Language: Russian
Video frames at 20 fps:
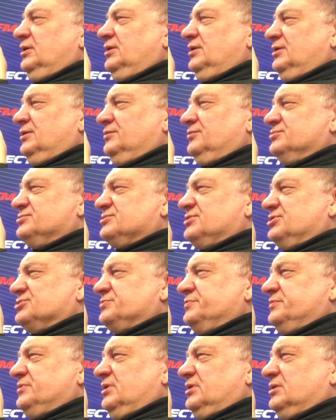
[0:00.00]
Э, вот,
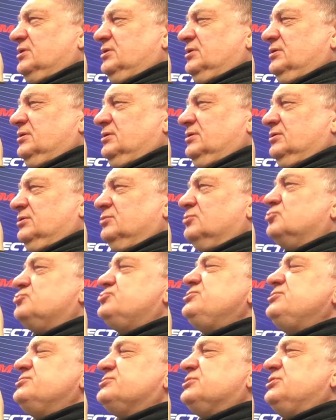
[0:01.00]
скажем так, э,
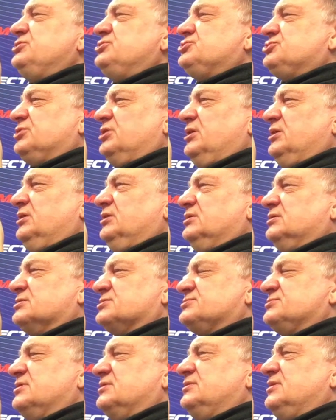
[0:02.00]
грузинский чай,
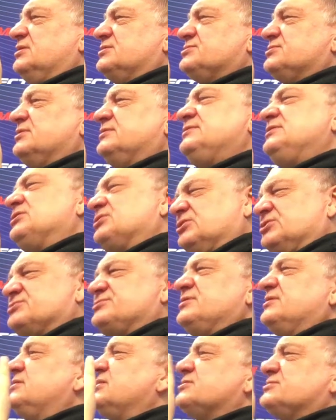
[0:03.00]
краснодарский, нет,
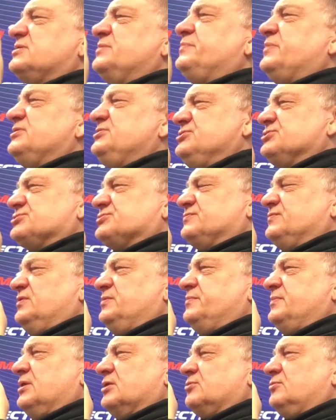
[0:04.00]
краснодарский
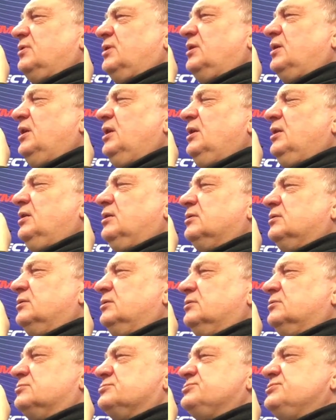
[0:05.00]
поддерживал марку, а
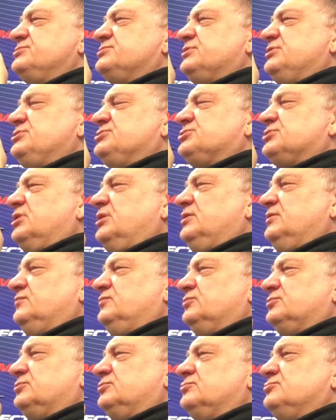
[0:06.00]
э, грузинский чай
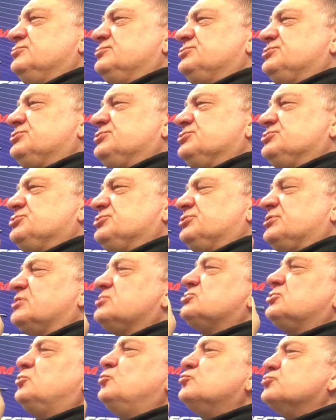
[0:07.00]
вот, ну,
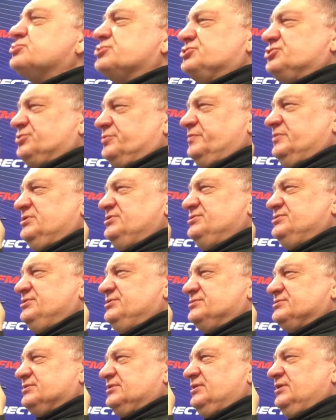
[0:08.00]
считался хуже, чем
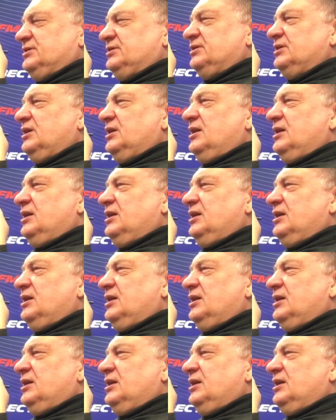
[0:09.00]
индийский.